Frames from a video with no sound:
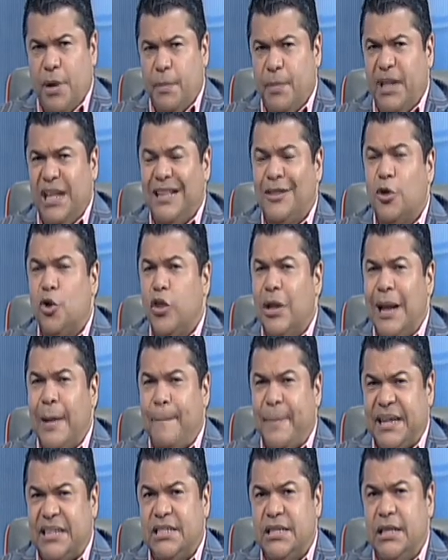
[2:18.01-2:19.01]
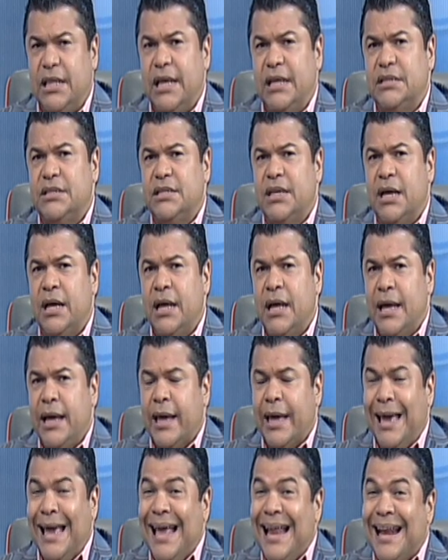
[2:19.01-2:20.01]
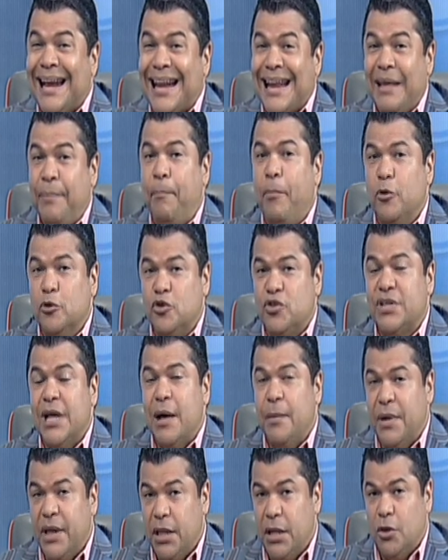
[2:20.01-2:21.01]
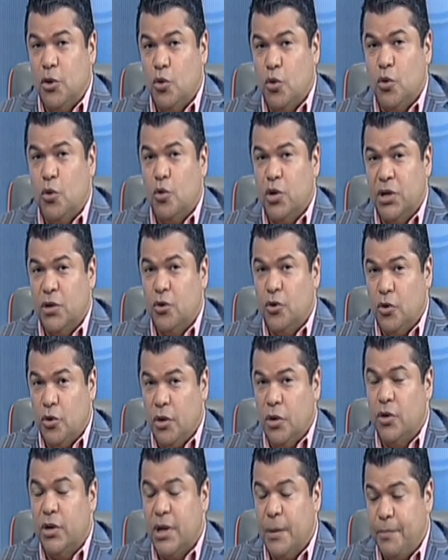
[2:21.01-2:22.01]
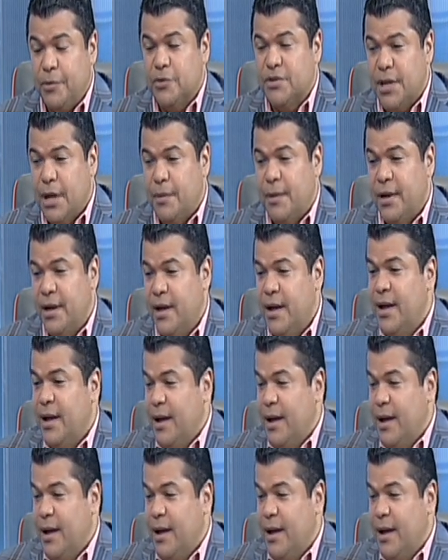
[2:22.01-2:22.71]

El ministro de la presidencia, que es el responsable de todo esto, yo digo el responsable,